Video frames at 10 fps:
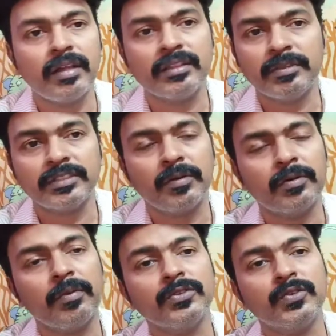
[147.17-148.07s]
அந்த மாதிரி
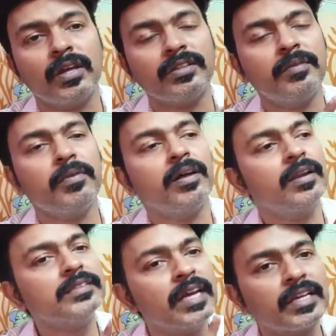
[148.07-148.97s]
சாப்பிடுமா ஸோ அந்த
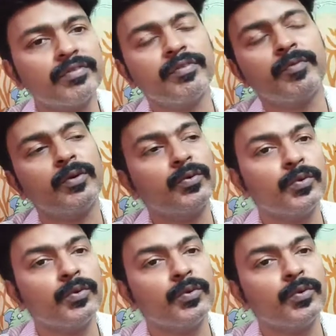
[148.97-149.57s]
மாதிரிலாம் சாக்ரிஃபை பண்ணி